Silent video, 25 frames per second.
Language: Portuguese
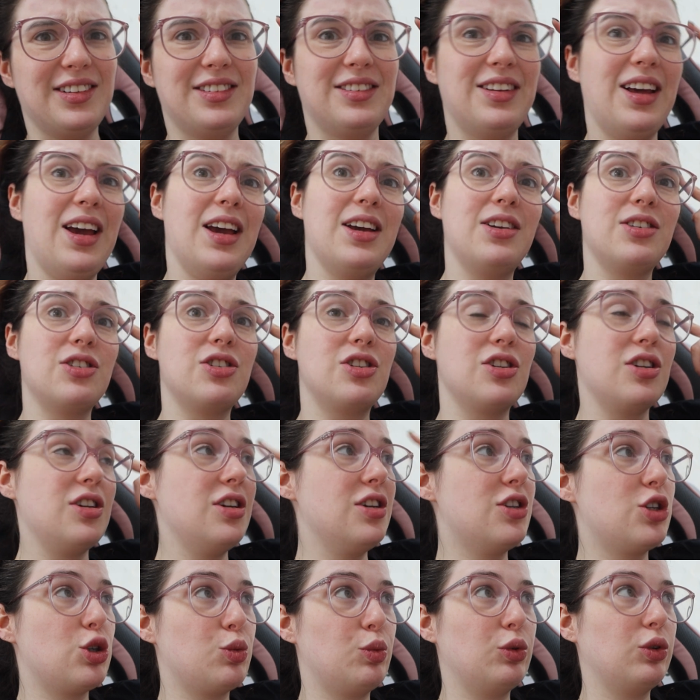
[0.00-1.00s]
Entende?
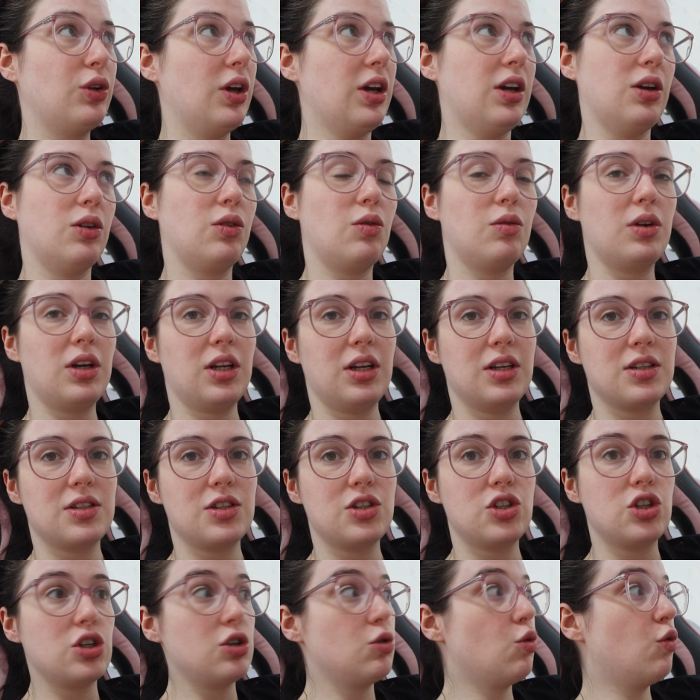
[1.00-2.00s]
E tipo, não é que eu não queria
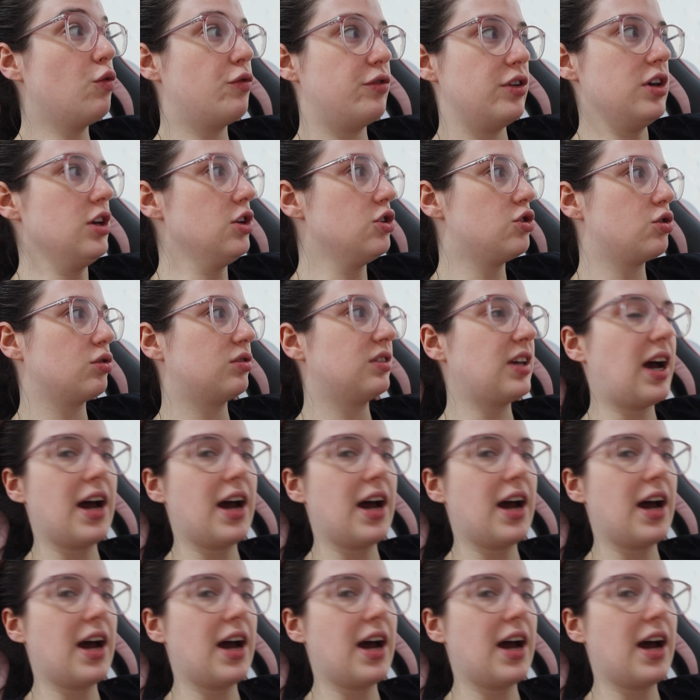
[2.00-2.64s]
assistir. O vídeo